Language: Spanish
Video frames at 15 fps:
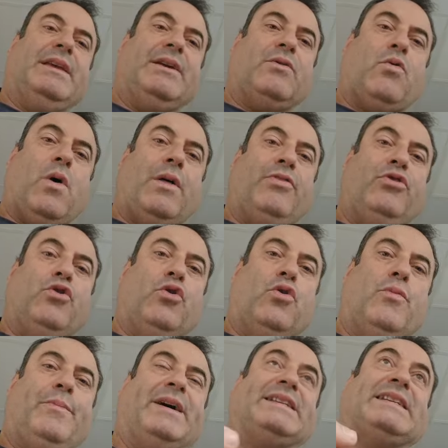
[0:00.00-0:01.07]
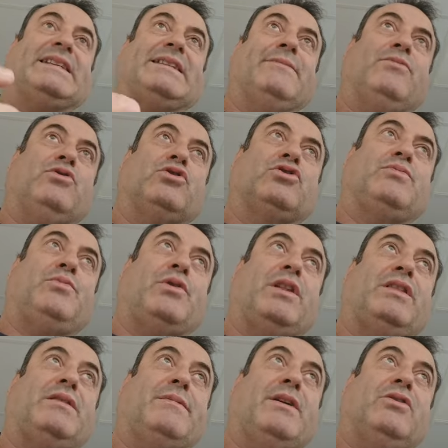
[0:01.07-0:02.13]
cuando pasásemos por
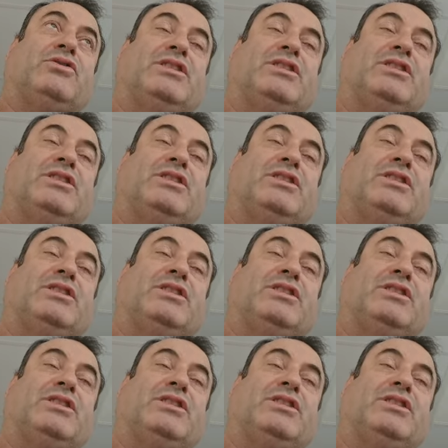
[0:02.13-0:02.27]
encima de los